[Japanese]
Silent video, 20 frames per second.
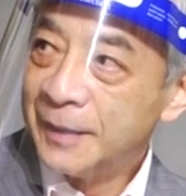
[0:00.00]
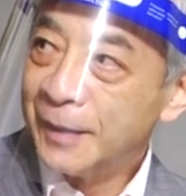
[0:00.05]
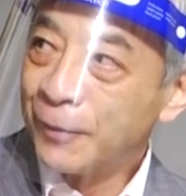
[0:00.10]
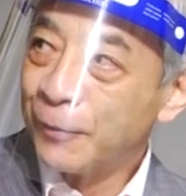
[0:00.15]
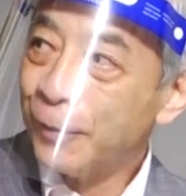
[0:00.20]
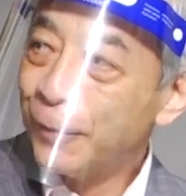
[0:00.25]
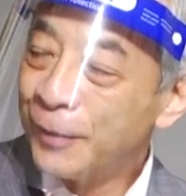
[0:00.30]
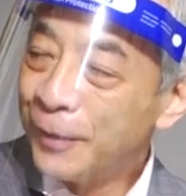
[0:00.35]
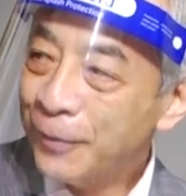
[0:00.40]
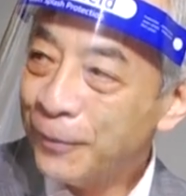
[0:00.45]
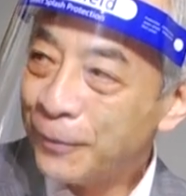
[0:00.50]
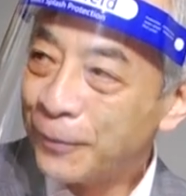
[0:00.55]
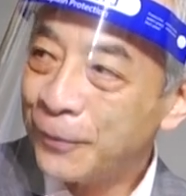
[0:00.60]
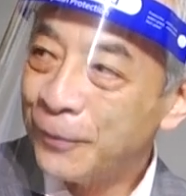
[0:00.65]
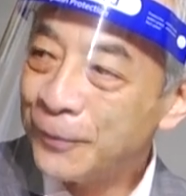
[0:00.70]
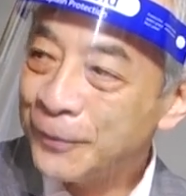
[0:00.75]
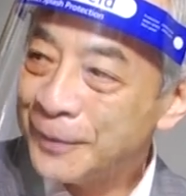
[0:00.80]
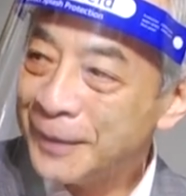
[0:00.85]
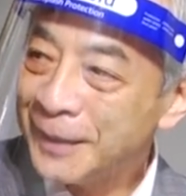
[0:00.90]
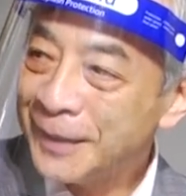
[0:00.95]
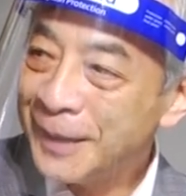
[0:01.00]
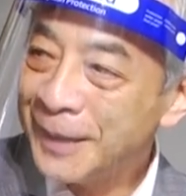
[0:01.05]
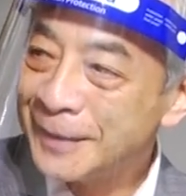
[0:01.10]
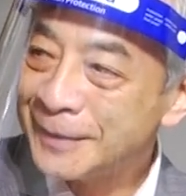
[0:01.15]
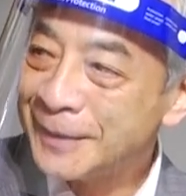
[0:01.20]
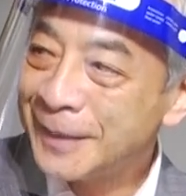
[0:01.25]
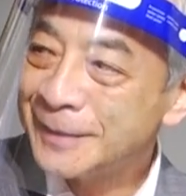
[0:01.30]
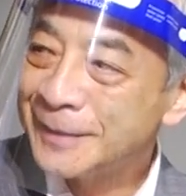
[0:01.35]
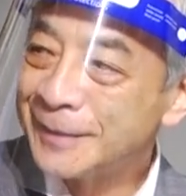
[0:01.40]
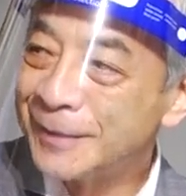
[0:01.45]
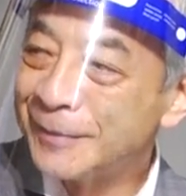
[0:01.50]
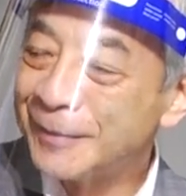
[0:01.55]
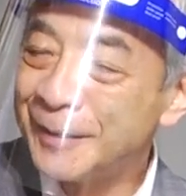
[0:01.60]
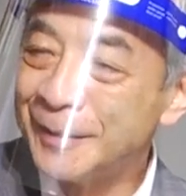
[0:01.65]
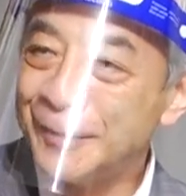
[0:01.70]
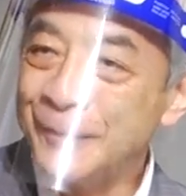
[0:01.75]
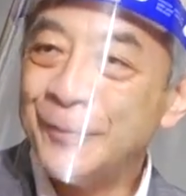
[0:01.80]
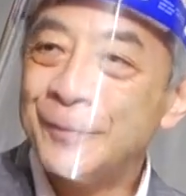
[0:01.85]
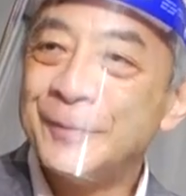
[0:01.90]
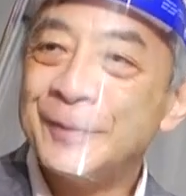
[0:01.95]
これをこんなに走らせたの
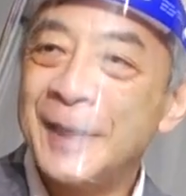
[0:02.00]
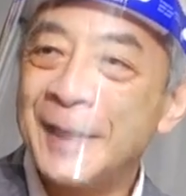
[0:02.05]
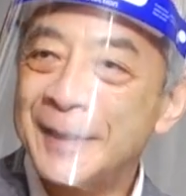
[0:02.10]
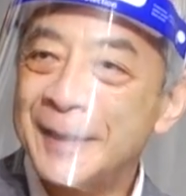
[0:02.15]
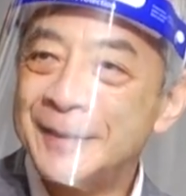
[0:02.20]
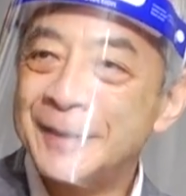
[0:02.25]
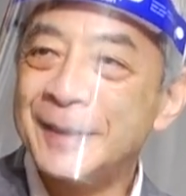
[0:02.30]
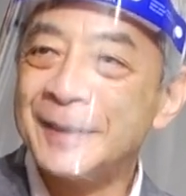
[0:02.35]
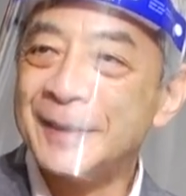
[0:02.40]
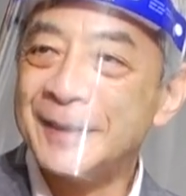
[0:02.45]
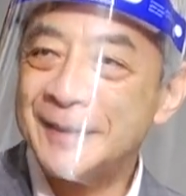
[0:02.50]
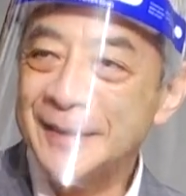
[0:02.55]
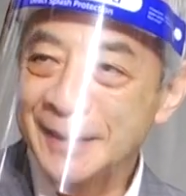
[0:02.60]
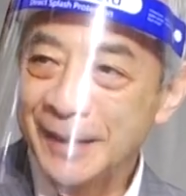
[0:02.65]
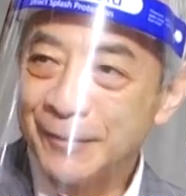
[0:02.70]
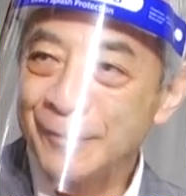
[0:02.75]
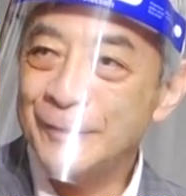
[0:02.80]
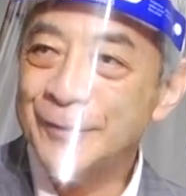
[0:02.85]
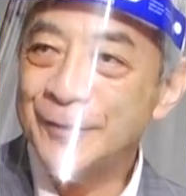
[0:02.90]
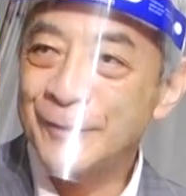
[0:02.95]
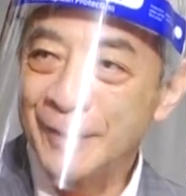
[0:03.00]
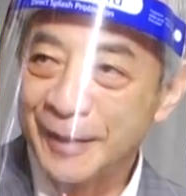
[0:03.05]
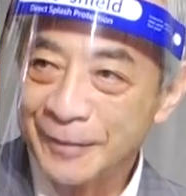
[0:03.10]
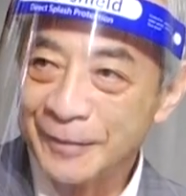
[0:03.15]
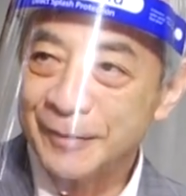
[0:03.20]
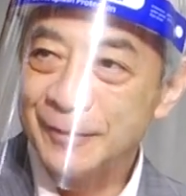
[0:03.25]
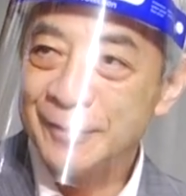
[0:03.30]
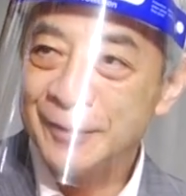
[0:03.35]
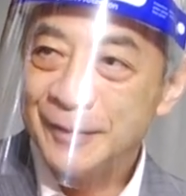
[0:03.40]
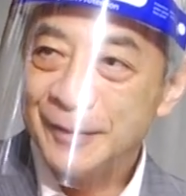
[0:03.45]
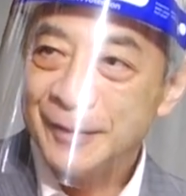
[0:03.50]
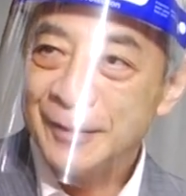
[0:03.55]
は日本だけじゃないですか、おそらく。